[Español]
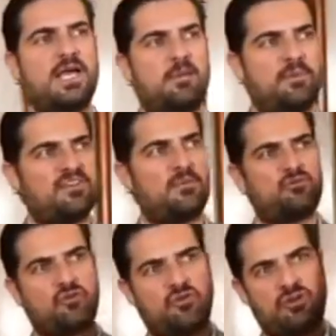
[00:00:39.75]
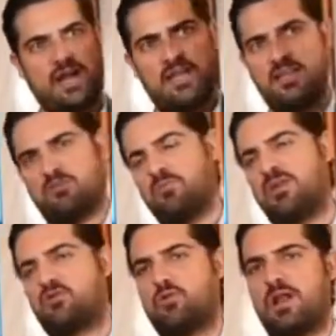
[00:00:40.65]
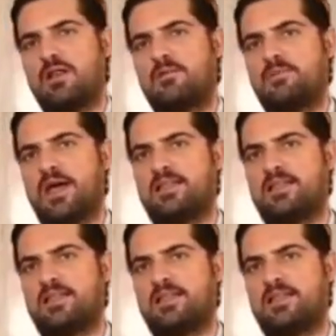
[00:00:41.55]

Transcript: Empezamos con realidad virtual